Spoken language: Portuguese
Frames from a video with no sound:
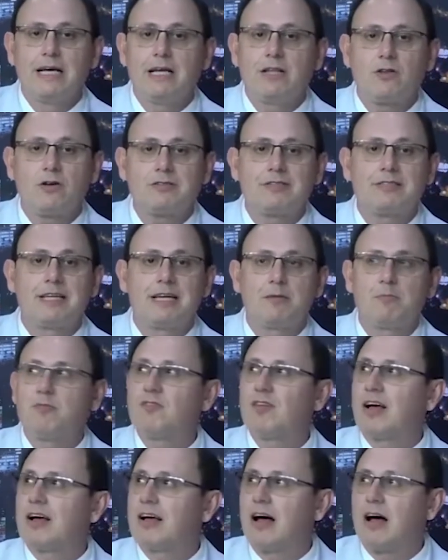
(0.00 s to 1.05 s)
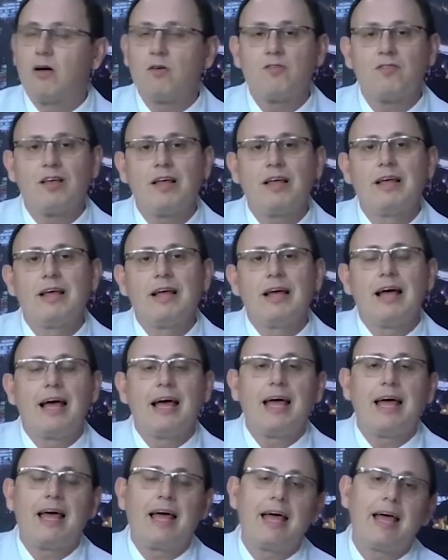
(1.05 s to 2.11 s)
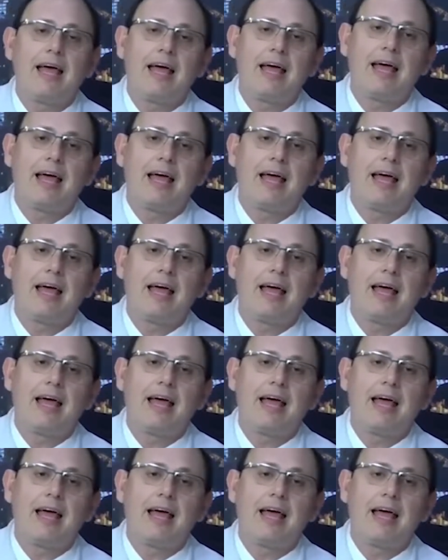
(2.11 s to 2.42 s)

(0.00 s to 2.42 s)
e nós temos a causa é,